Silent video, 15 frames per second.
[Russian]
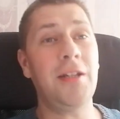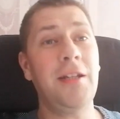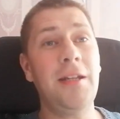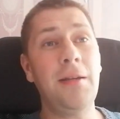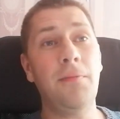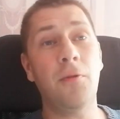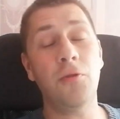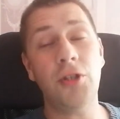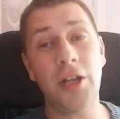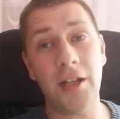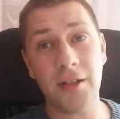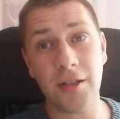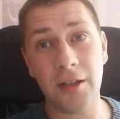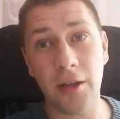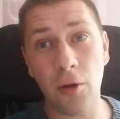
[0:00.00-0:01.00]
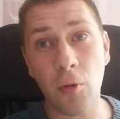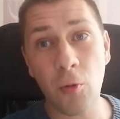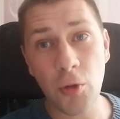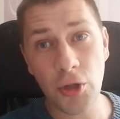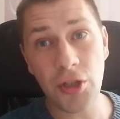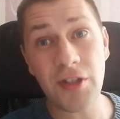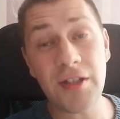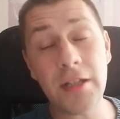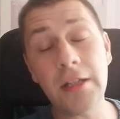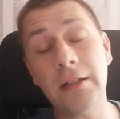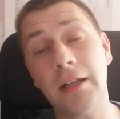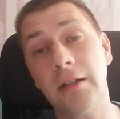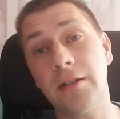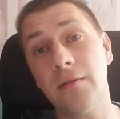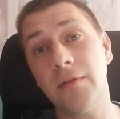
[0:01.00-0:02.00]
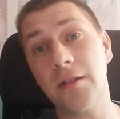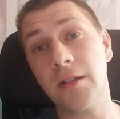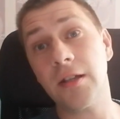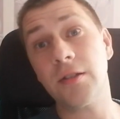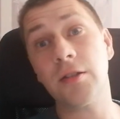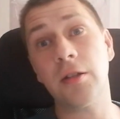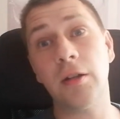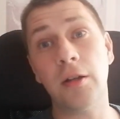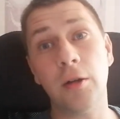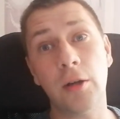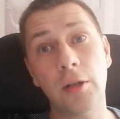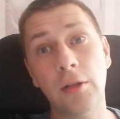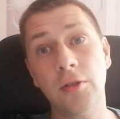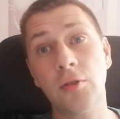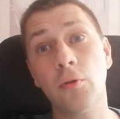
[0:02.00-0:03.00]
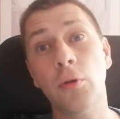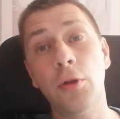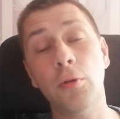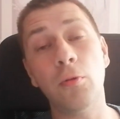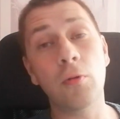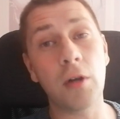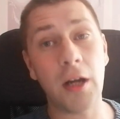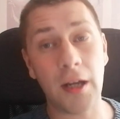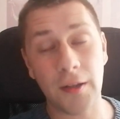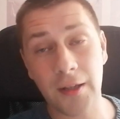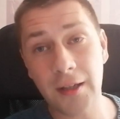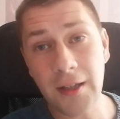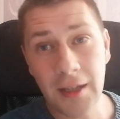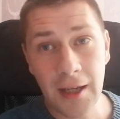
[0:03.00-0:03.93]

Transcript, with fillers: И получается очень сильная активизация истории урана